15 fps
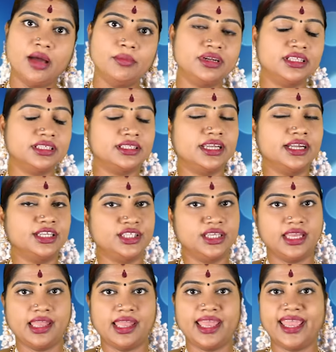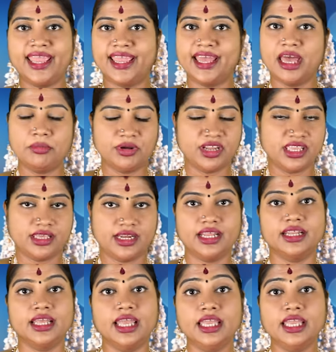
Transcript: அமிர்தத்தை எடுத்துக்கங்க அப்படிங்கிற